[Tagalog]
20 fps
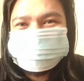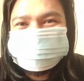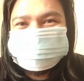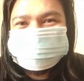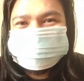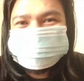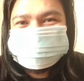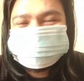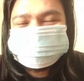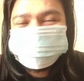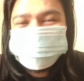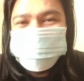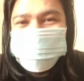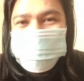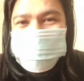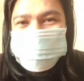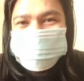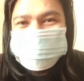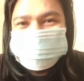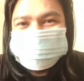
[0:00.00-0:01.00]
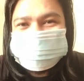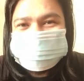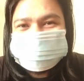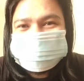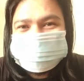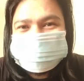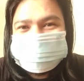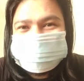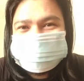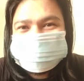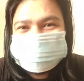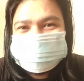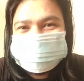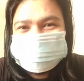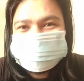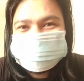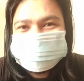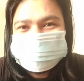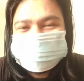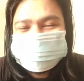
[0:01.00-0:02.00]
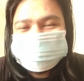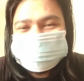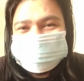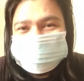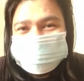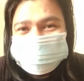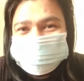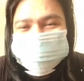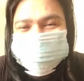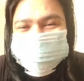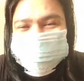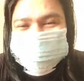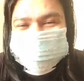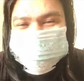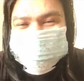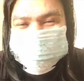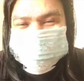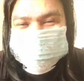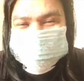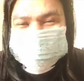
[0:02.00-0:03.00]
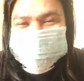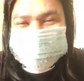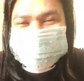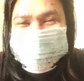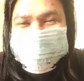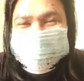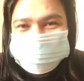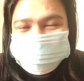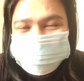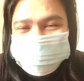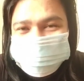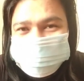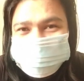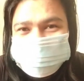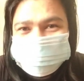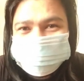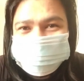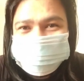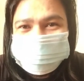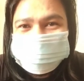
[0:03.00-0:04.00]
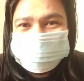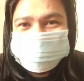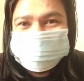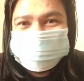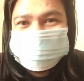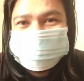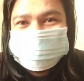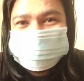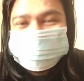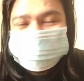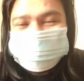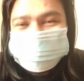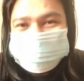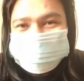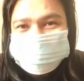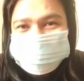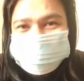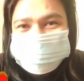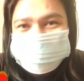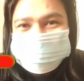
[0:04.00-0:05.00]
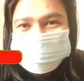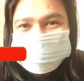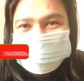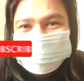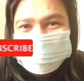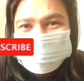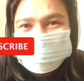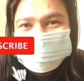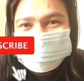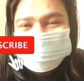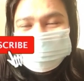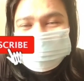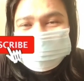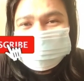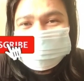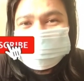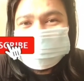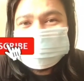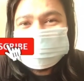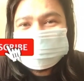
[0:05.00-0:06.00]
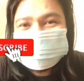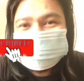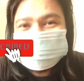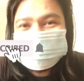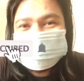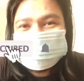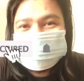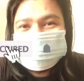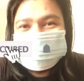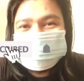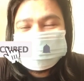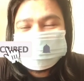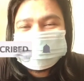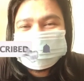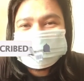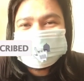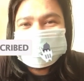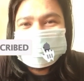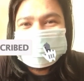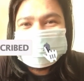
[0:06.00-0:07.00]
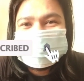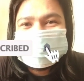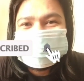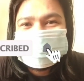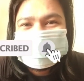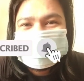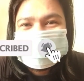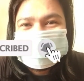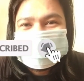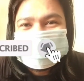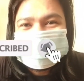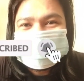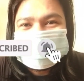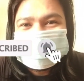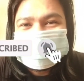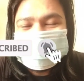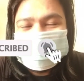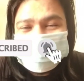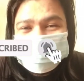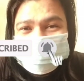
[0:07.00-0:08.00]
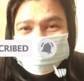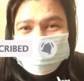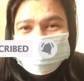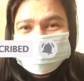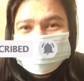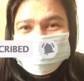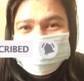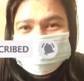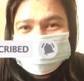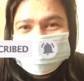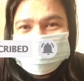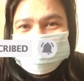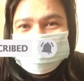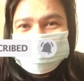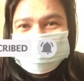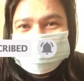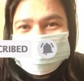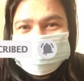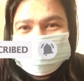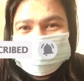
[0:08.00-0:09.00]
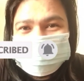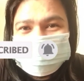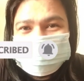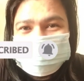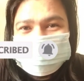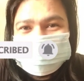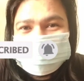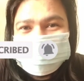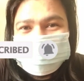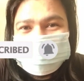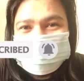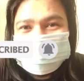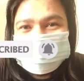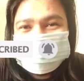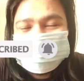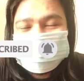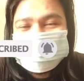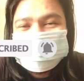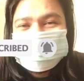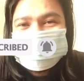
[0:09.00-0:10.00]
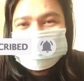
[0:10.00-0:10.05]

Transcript: sa channel natin, huwag niyong kalimutang mag-subscribe and then mag i-click nyo yung notification bell para ma-update po kayo every eh, time na